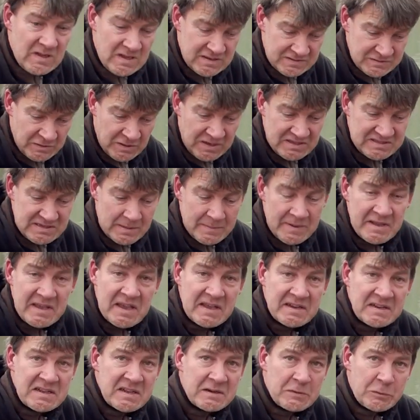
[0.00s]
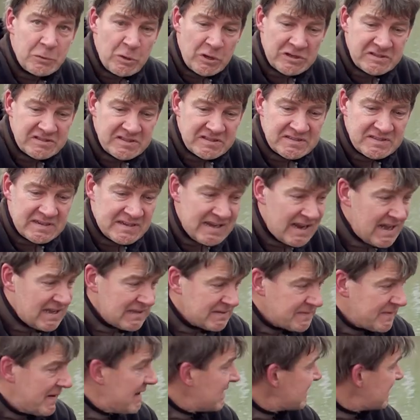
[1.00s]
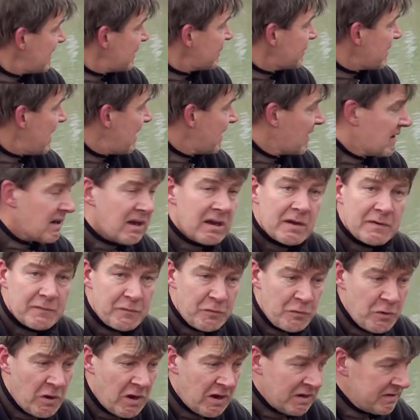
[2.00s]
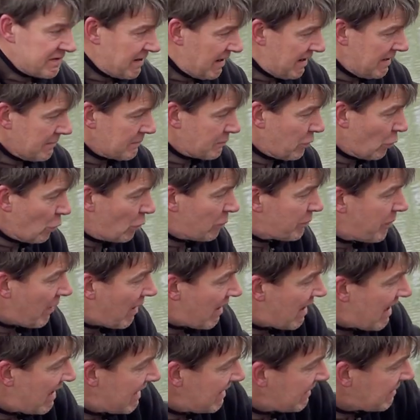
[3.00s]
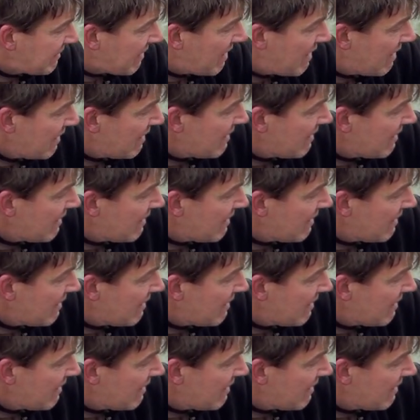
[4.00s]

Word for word: So, jetzt haben wir hier die kürzeste Glasfaserstange für den Bugbereich